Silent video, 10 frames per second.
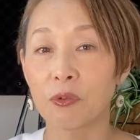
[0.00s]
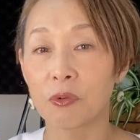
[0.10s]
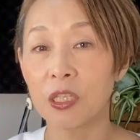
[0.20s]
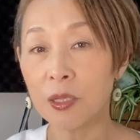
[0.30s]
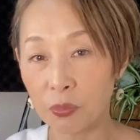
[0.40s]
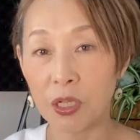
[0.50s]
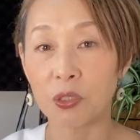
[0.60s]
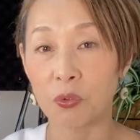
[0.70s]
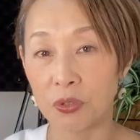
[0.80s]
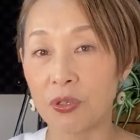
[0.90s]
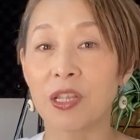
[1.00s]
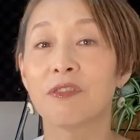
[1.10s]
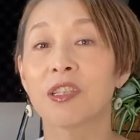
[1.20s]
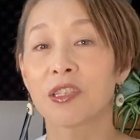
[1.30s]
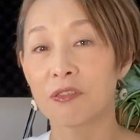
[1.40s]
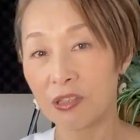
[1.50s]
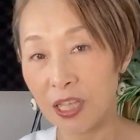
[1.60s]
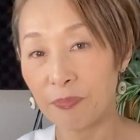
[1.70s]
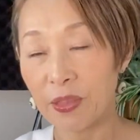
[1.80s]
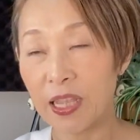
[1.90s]
のいいブレスを吸えるんですよ
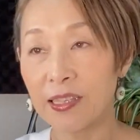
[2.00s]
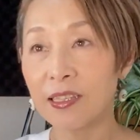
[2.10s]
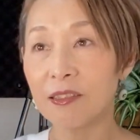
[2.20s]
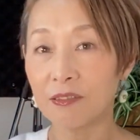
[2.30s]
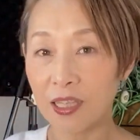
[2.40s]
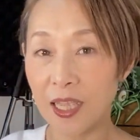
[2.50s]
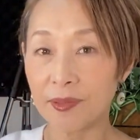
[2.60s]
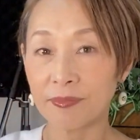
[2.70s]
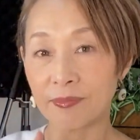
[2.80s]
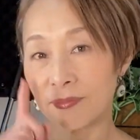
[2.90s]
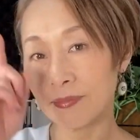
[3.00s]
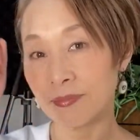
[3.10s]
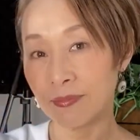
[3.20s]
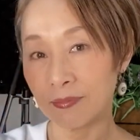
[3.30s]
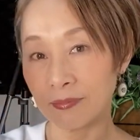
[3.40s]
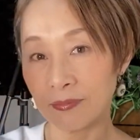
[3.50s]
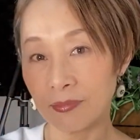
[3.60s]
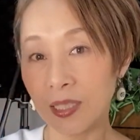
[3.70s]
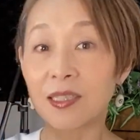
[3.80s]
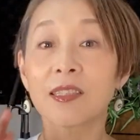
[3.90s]
ね。なので、
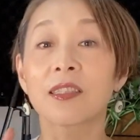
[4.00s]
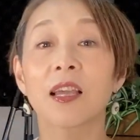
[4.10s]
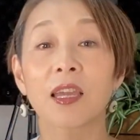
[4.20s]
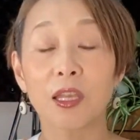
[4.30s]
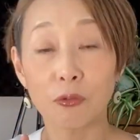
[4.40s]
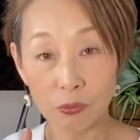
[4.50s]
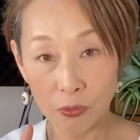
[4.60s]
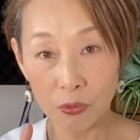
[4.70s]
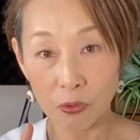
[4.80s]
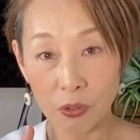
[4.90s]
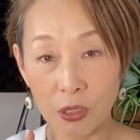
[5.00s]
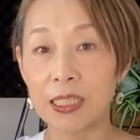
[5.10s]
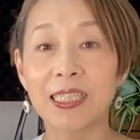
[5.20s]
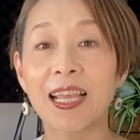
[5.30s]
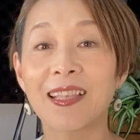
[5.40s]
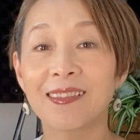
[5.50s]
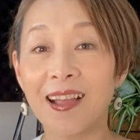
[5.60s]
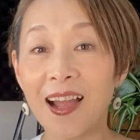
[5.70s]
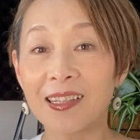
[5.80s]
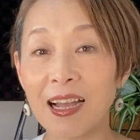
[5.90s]
で吸ってあげると自然
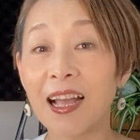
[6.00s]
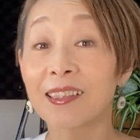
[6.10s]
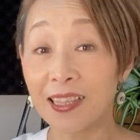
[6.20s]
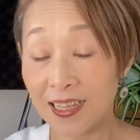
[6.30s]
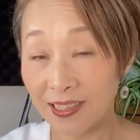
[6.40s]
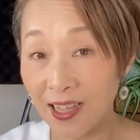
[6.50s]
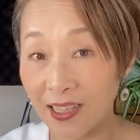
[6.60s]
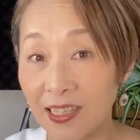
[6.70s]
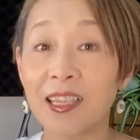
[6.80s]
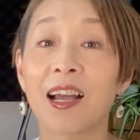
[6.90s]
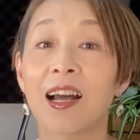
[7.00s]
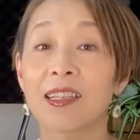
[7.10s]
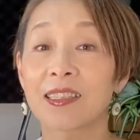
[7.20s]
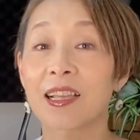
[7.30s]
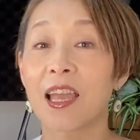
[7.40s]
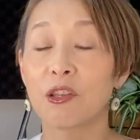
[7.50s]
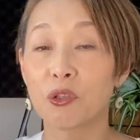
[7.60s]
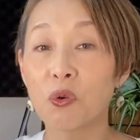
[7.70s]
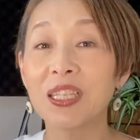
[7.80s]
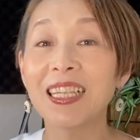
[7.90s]
な安定した息が使える
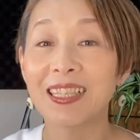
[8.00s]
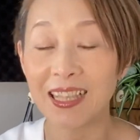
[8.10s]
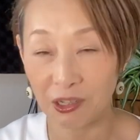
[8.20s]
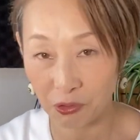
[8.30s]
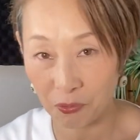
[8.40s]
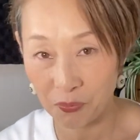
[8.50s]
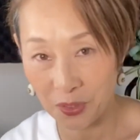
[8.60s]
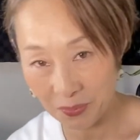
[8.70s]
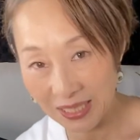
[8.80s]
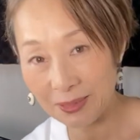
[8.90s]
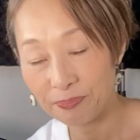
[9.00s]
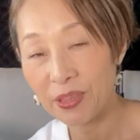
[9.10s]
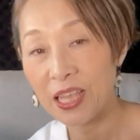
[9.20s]
ようになると思います